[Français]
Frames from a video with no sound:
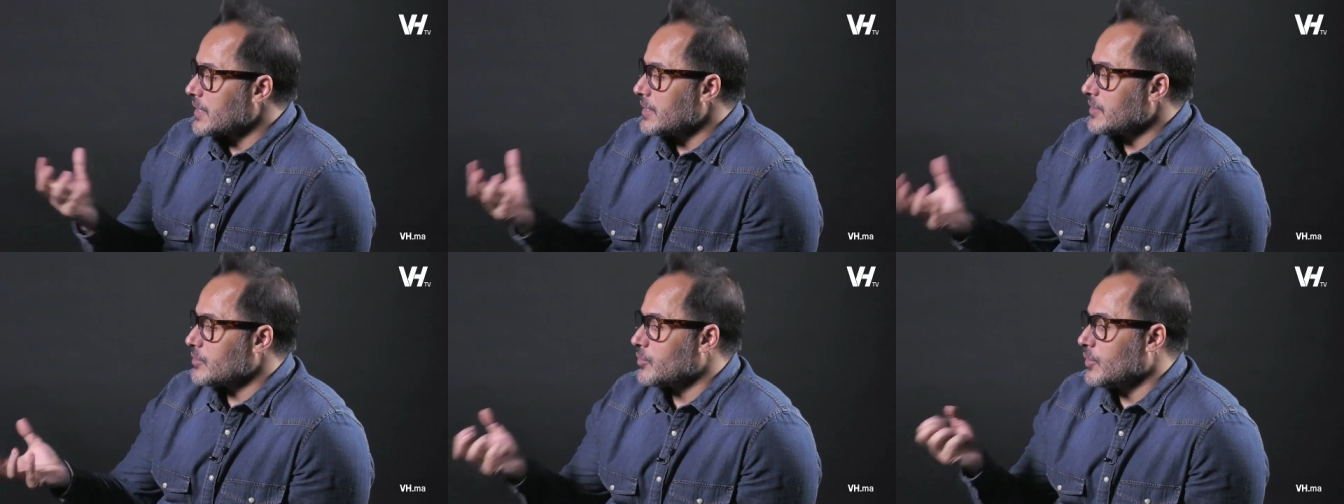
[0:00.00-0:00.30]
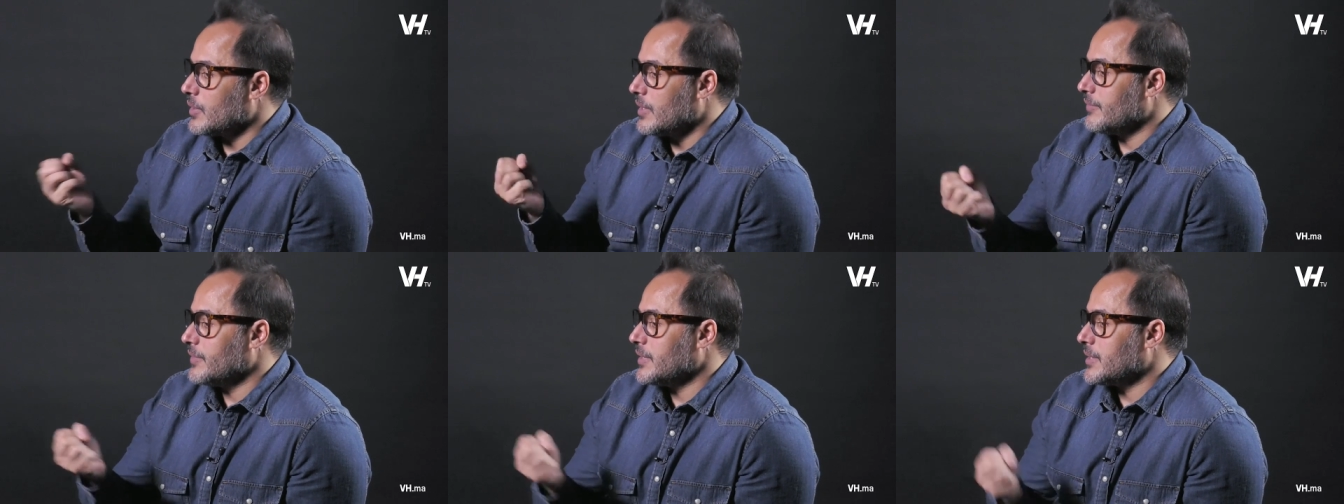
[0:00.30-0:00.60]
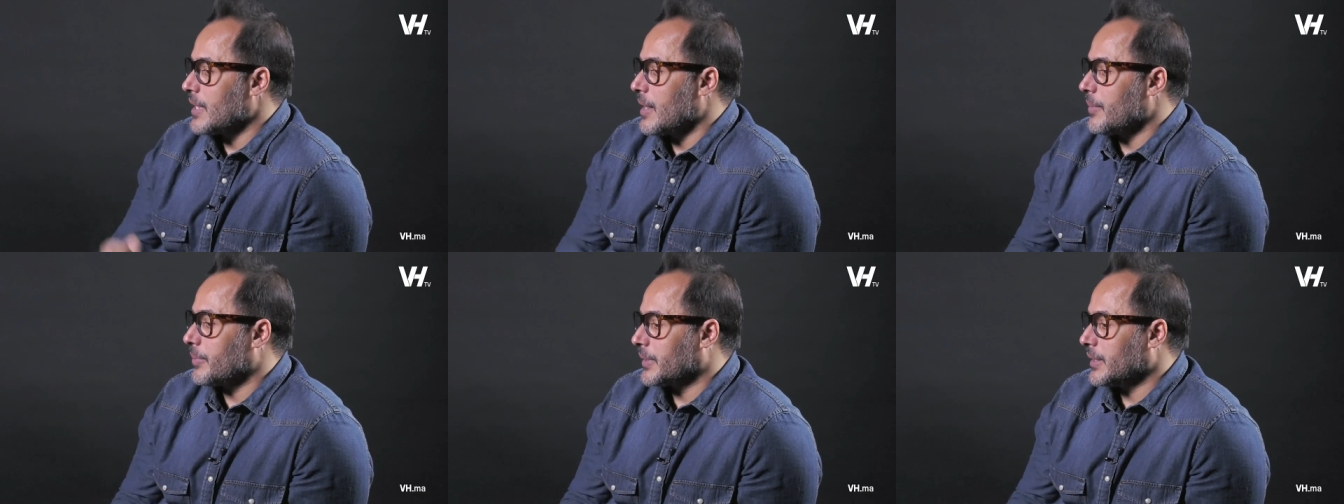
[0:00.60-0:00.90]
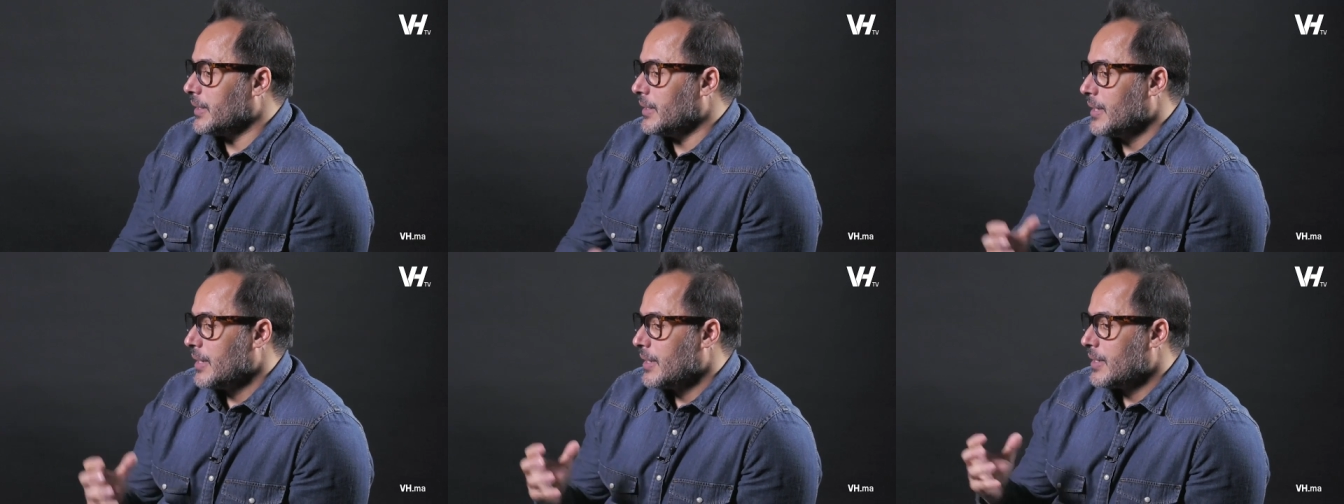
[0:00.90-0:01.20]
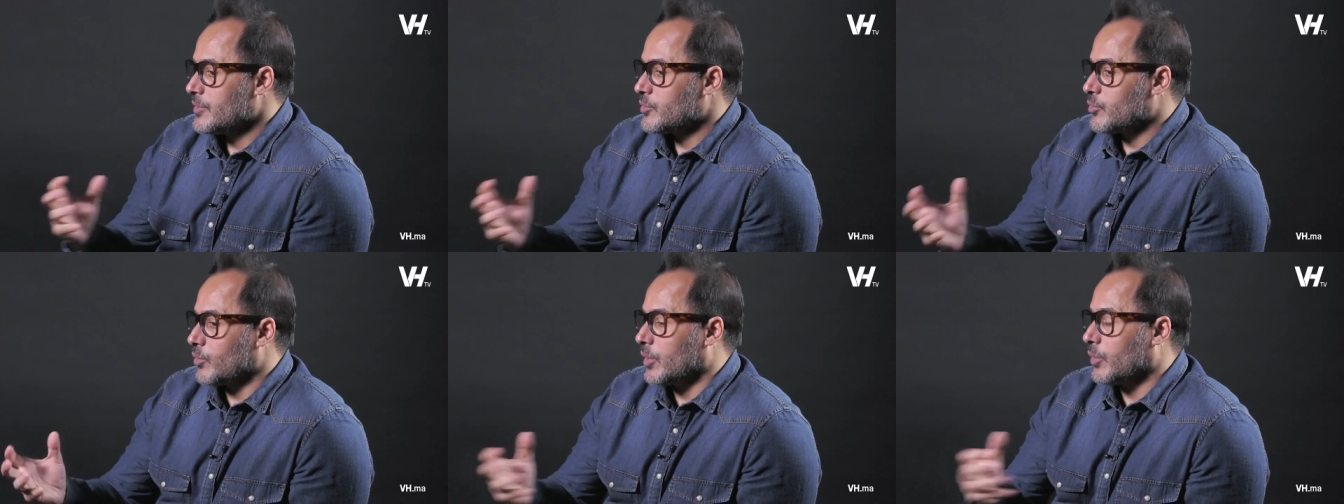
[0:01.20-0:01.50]
Qu'est-ce que la vie t'a appris
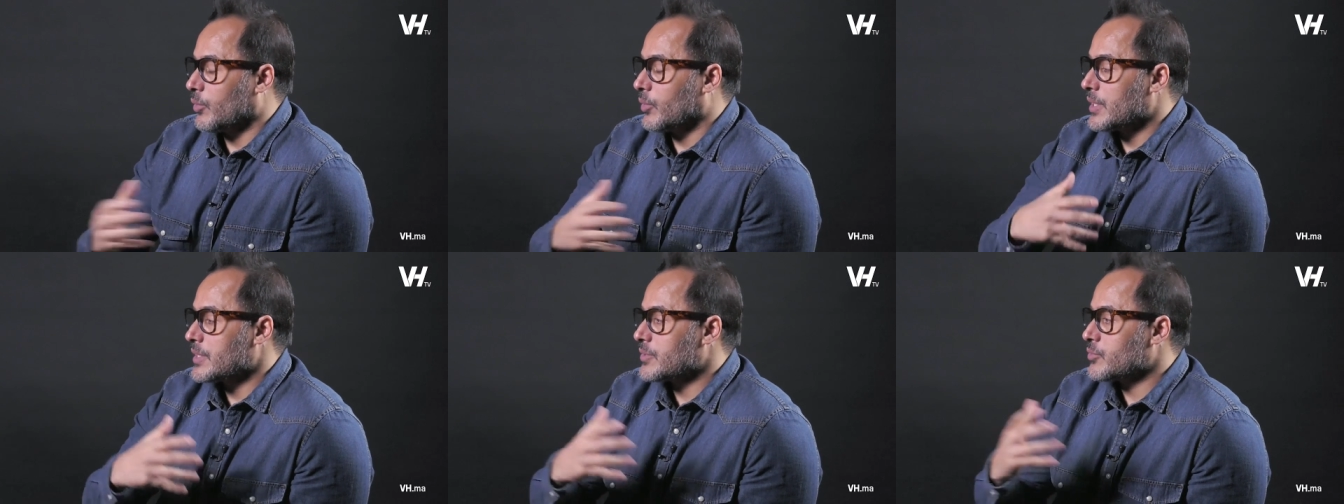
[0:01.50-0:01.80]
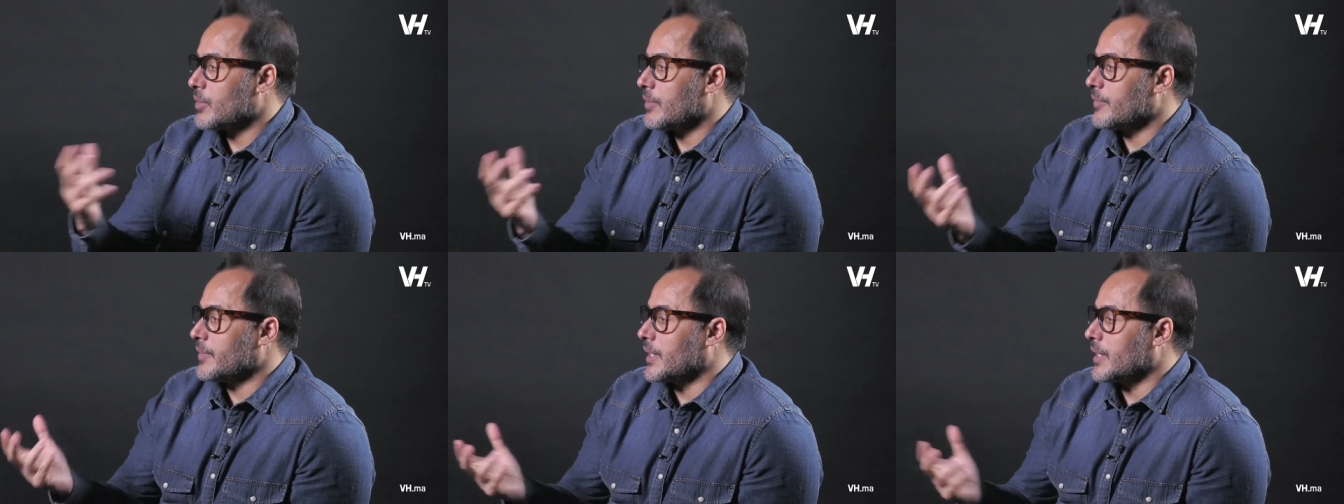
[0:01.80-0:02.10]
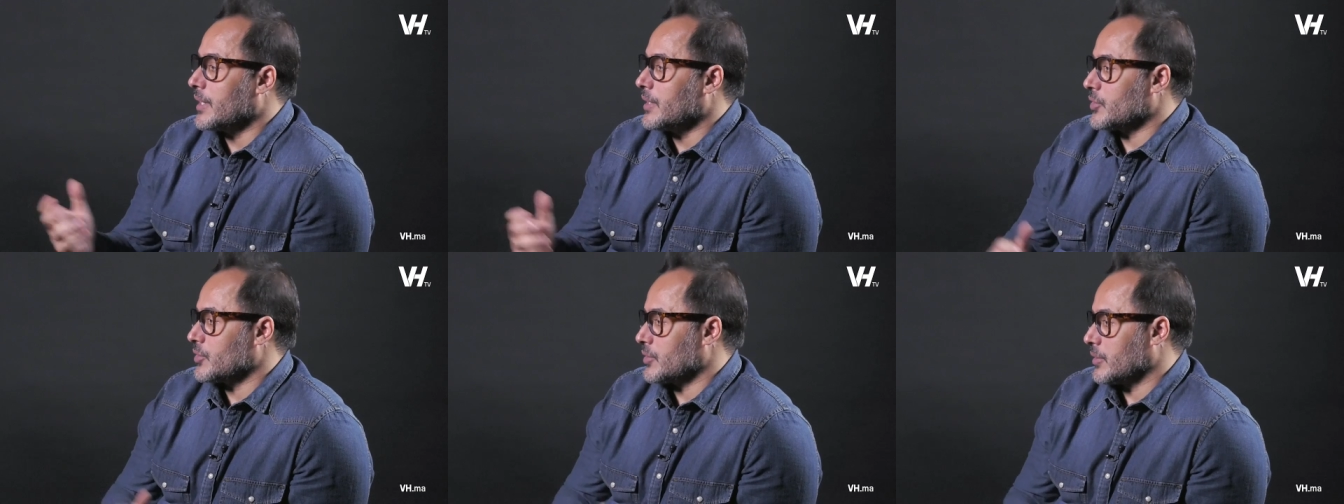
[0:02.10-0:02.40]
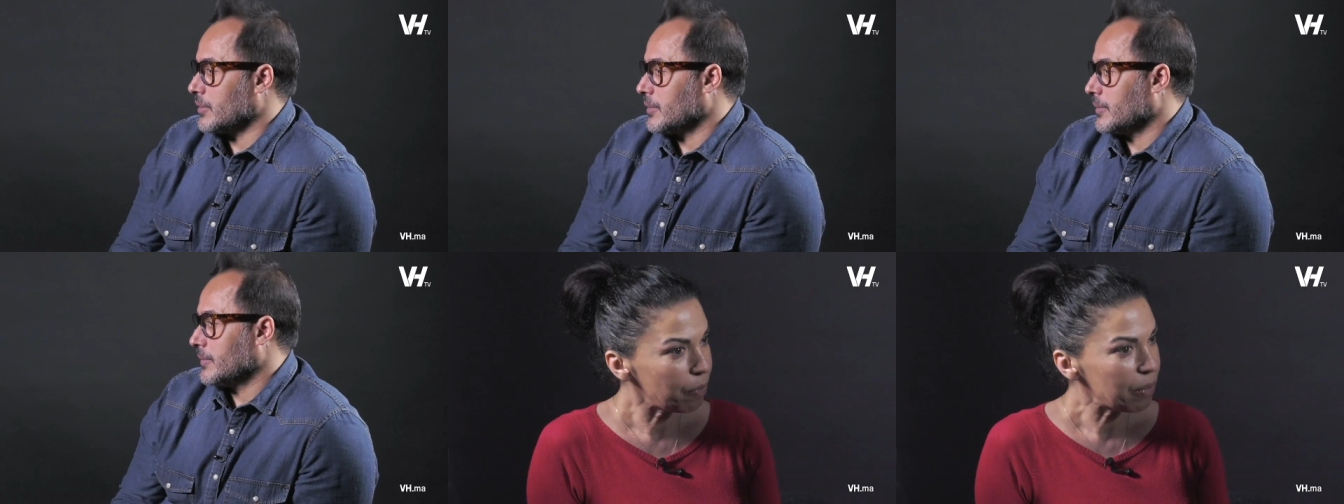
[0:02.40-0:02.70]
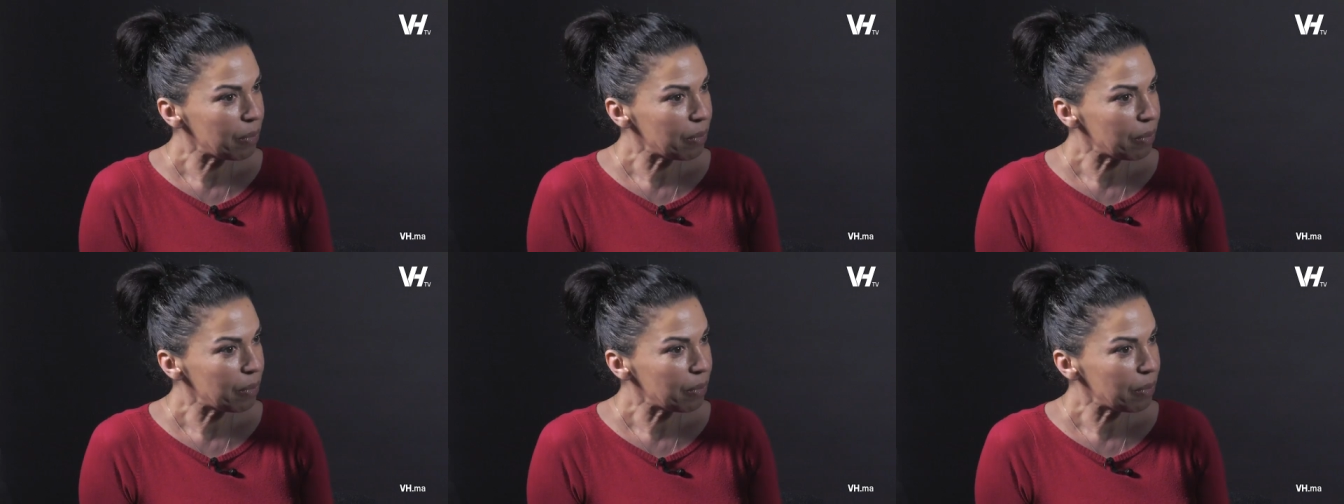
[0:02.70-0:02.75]
sur les relations avec les gens